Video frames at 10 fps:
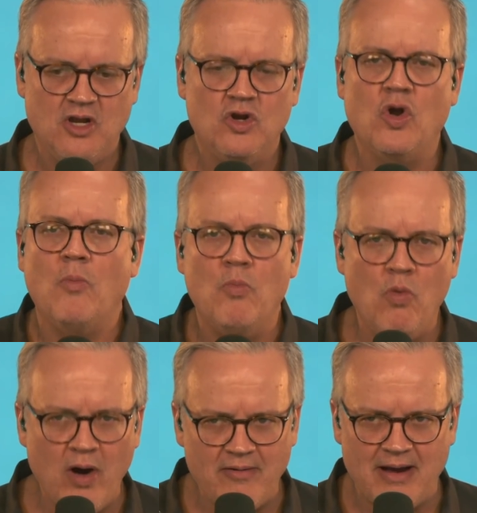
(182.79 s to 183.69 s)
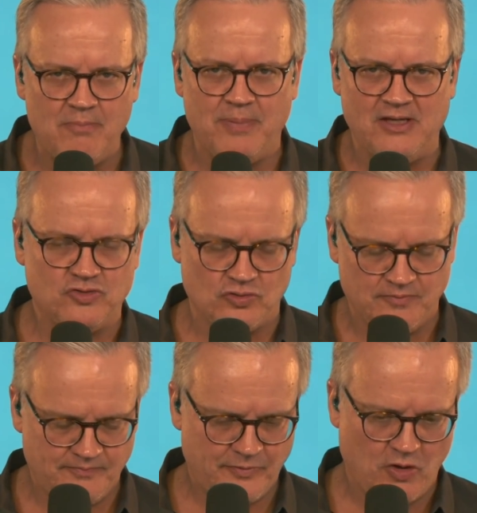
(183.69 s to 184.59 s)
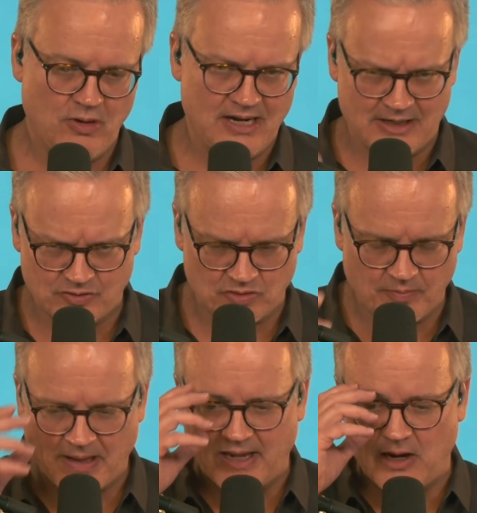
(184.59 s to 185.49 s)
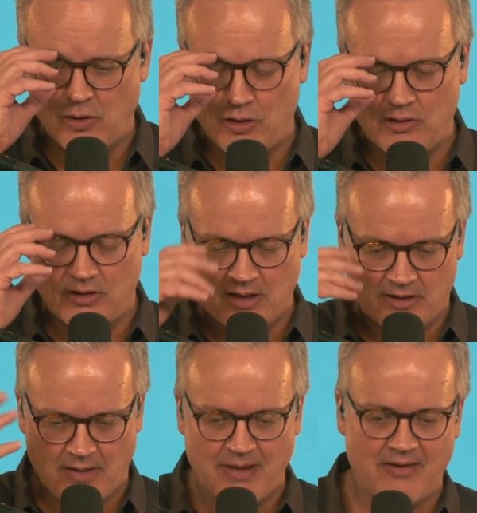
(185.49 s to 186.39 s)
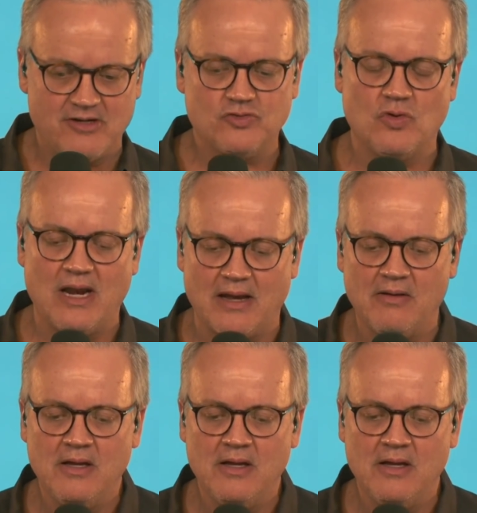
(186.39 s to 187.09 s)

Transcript: nos mueve el piso, como es el caso de tu padre, el, tema de Venezuela.